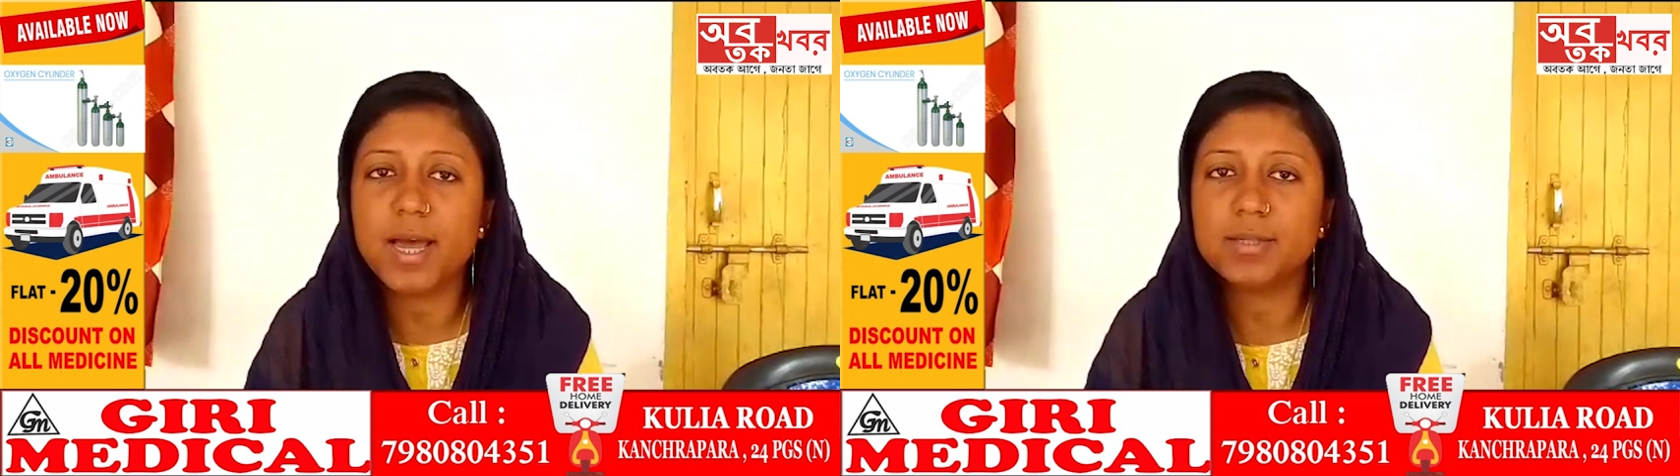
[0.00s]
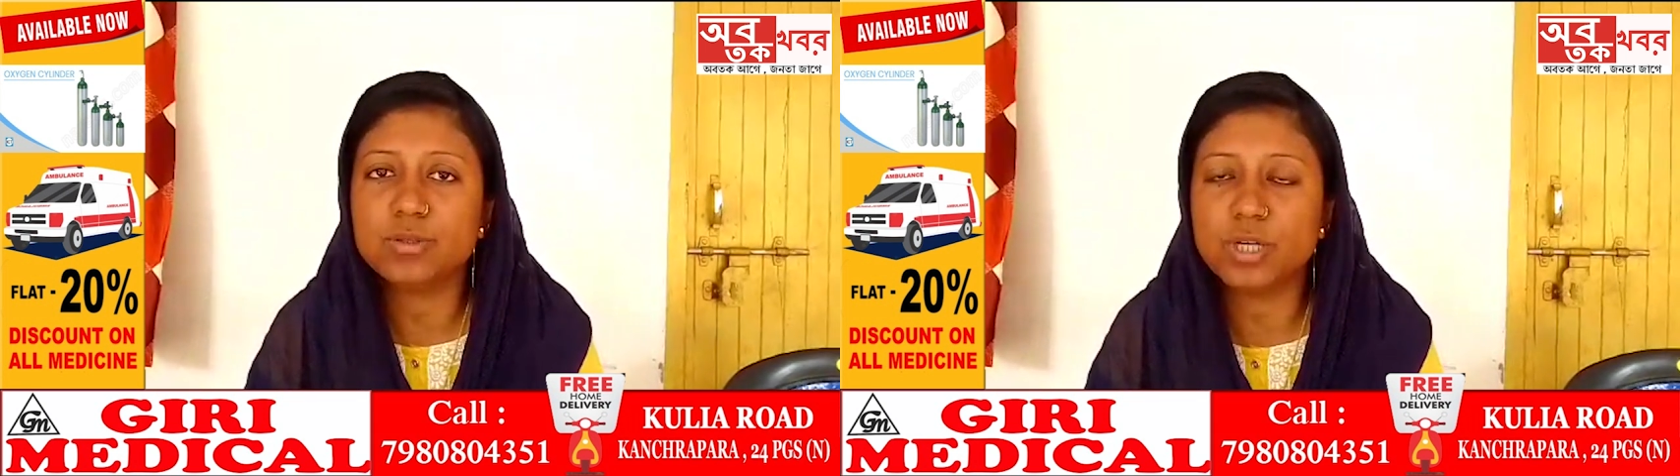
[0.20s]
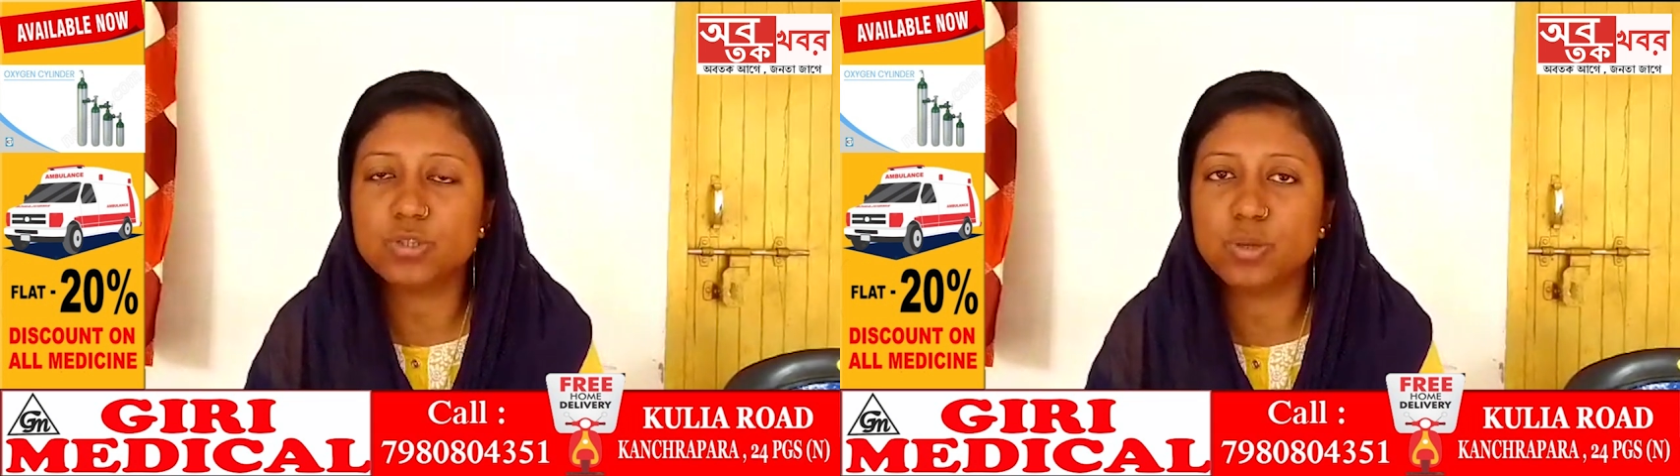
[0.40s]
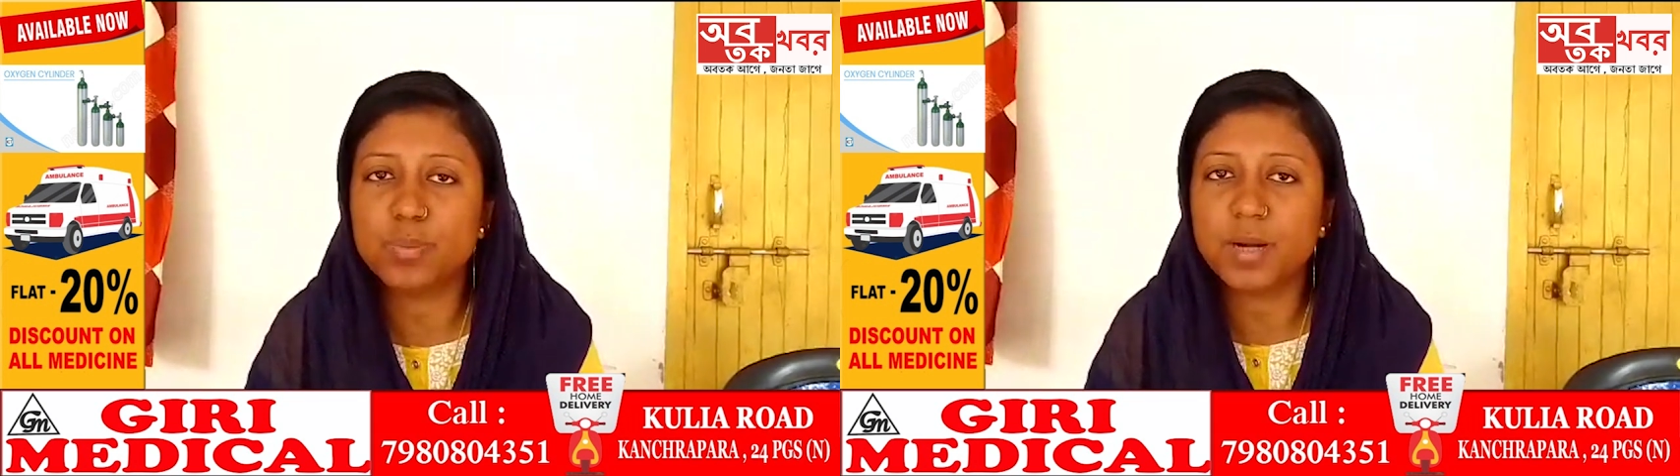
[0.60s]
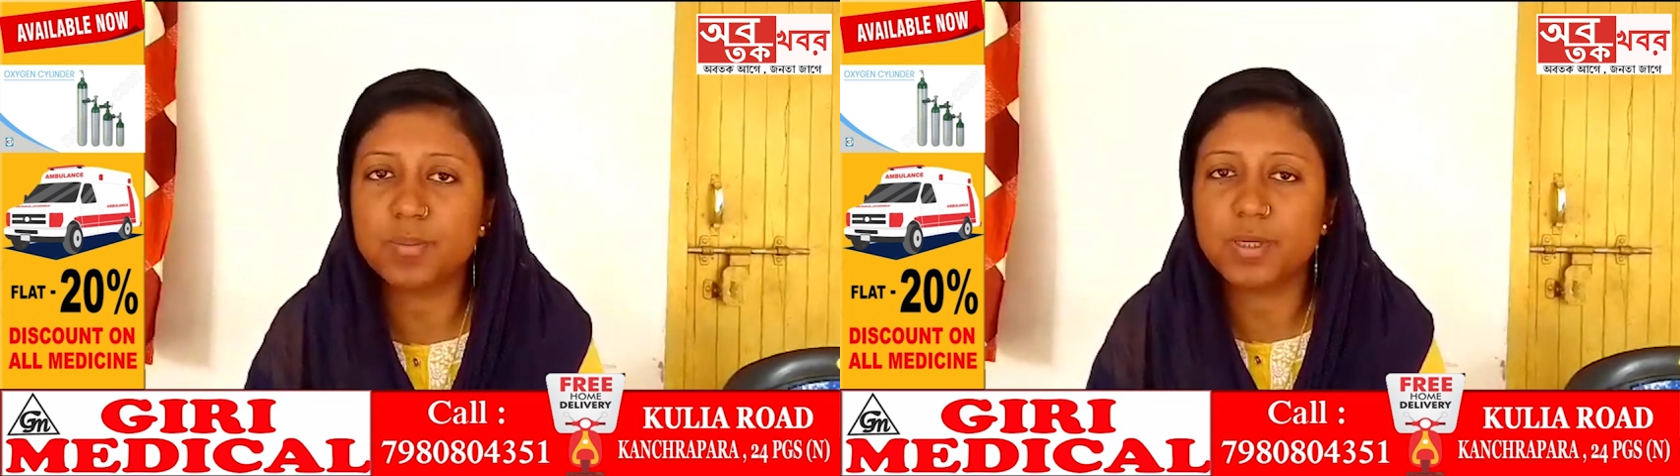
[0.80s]
আর দুটা
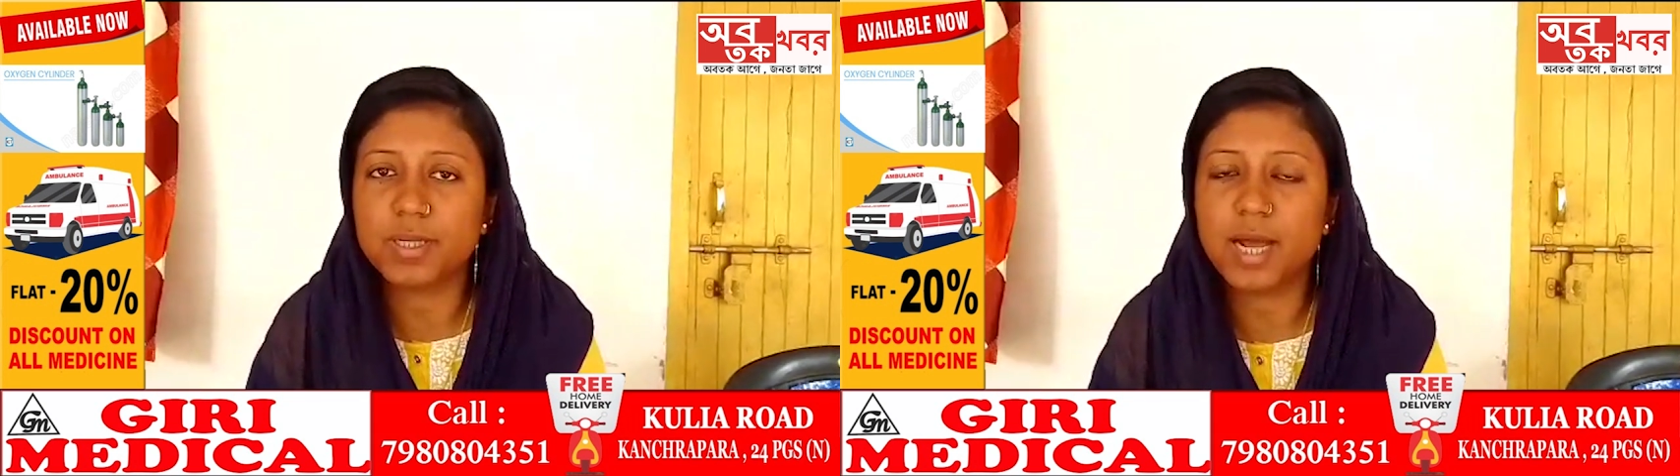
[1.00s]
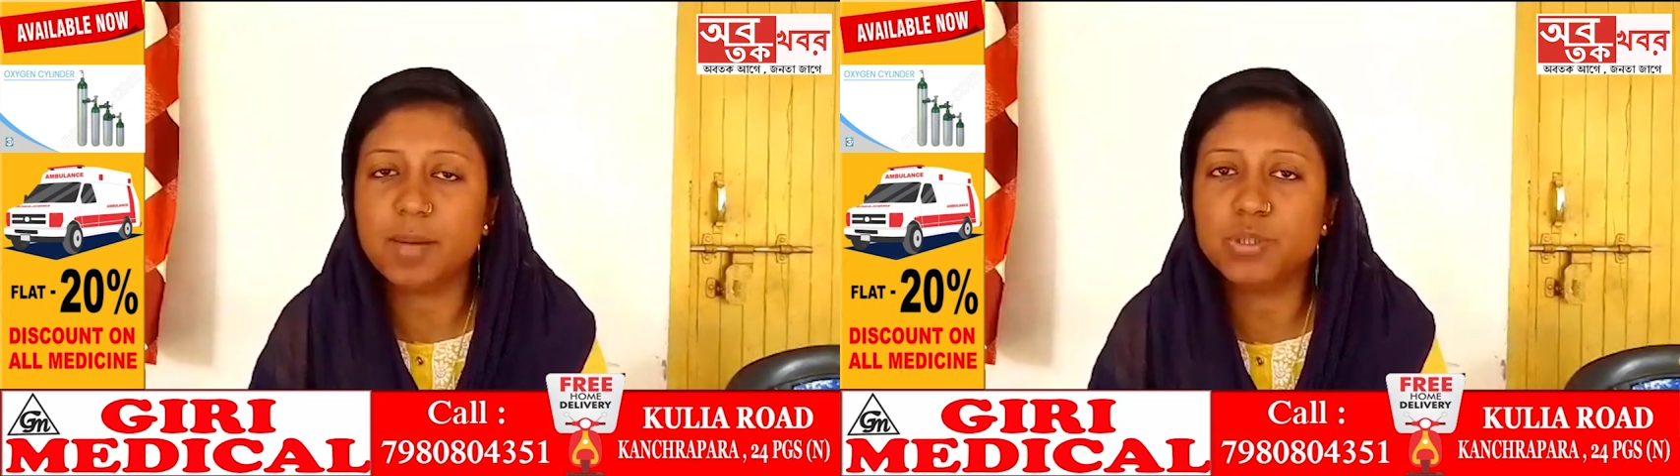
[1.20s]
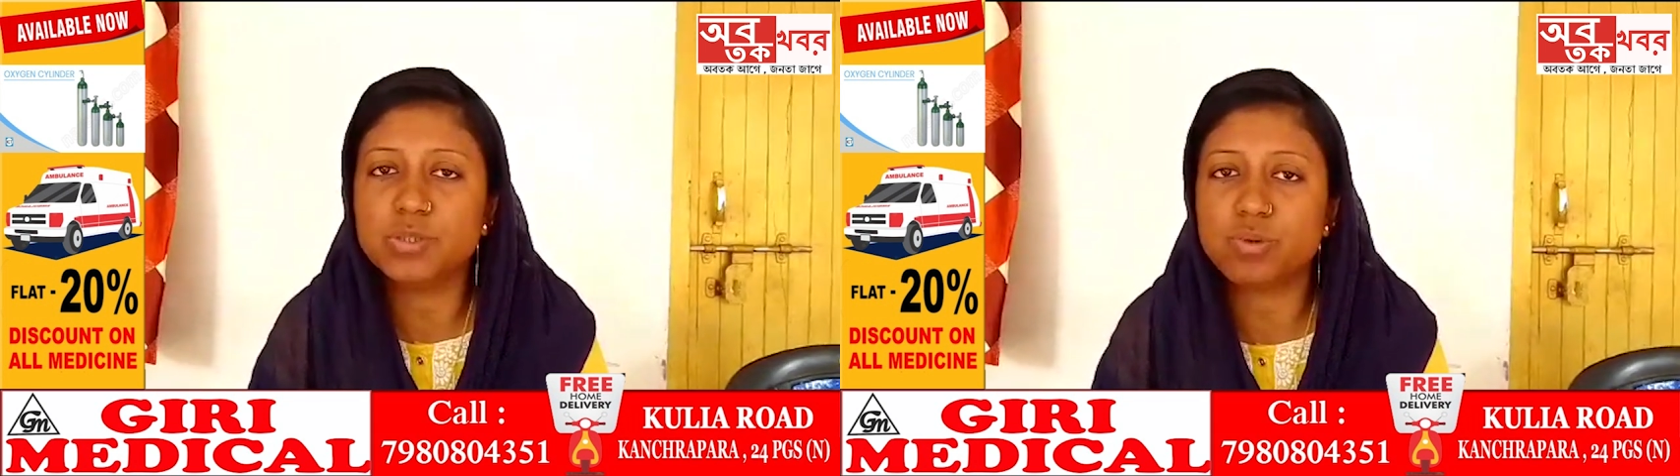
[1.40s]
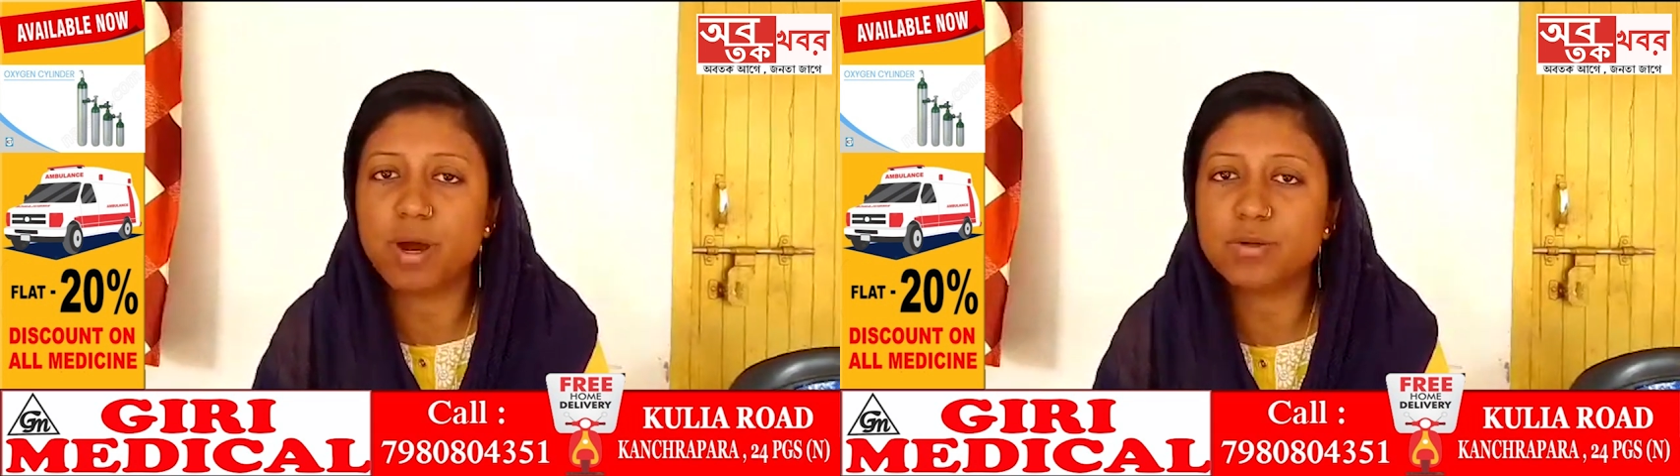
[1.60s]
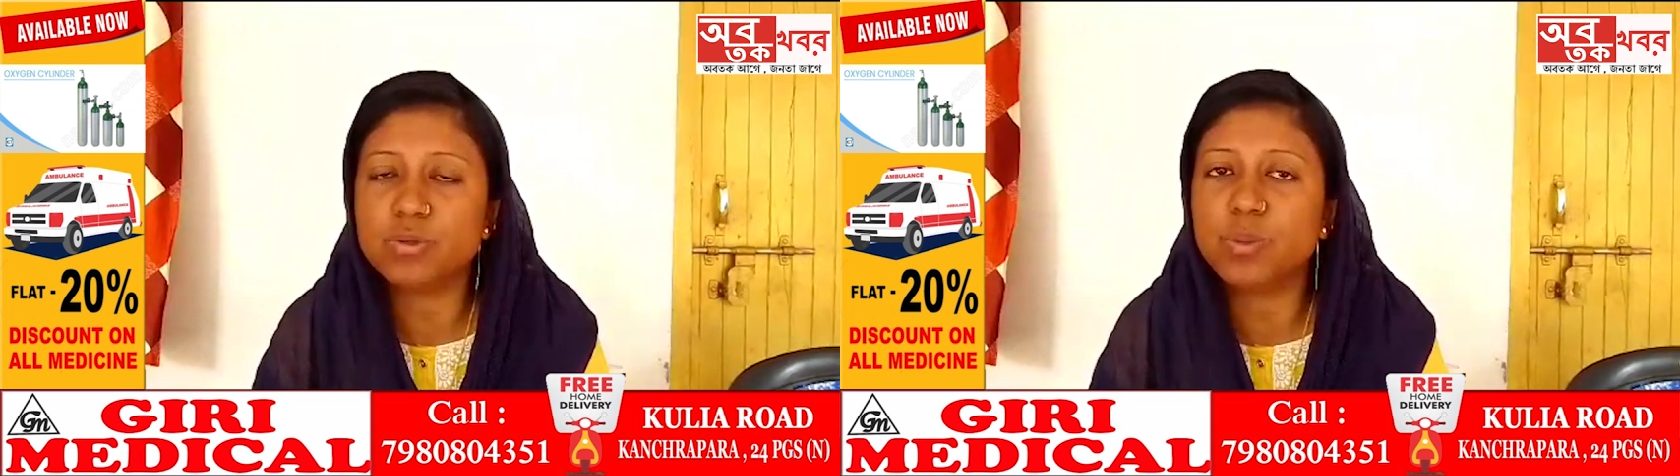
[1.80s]
চোপড়ার পড়ে রামগঞ্জ
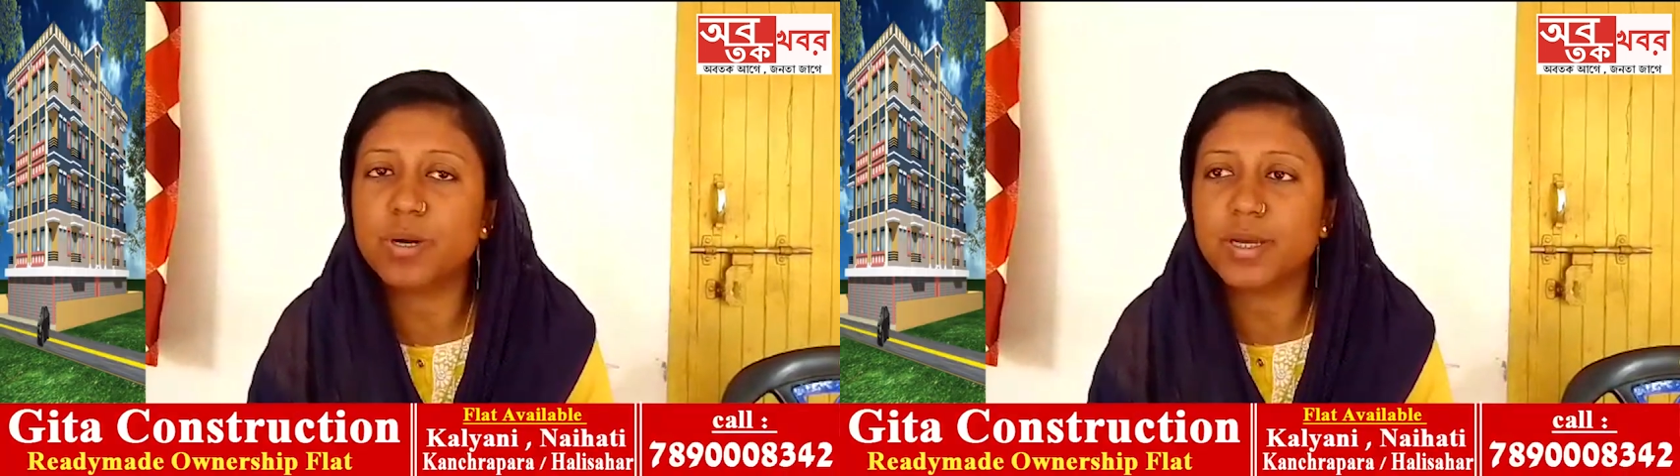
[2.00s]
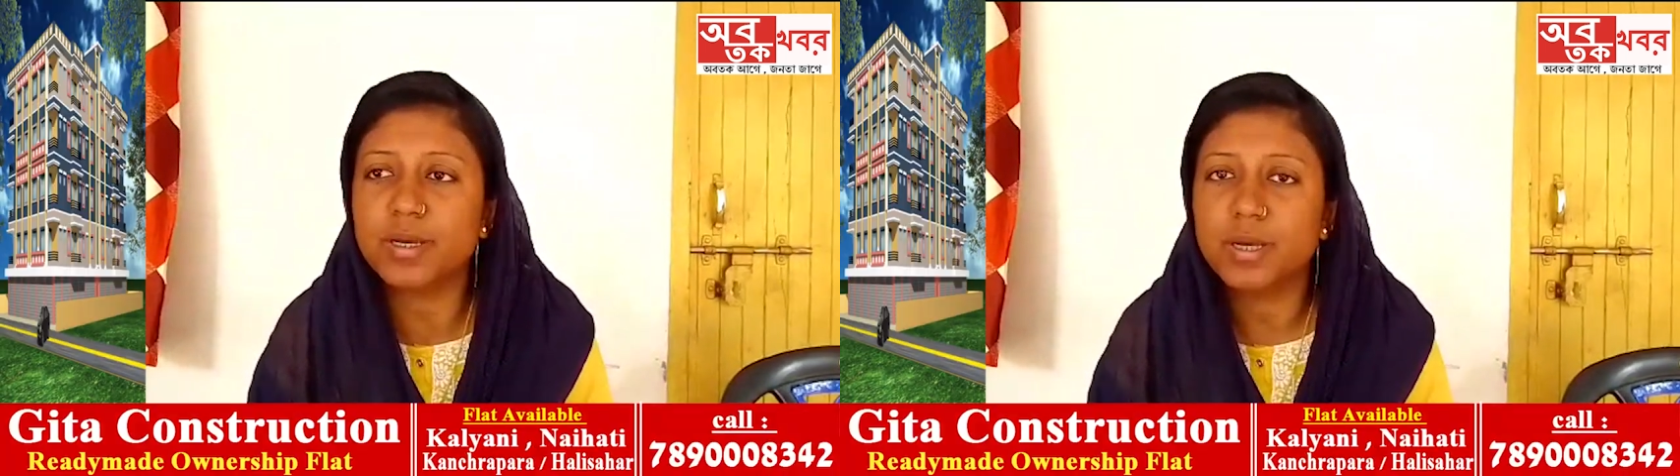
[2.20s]
ওয়ান টু পড়ে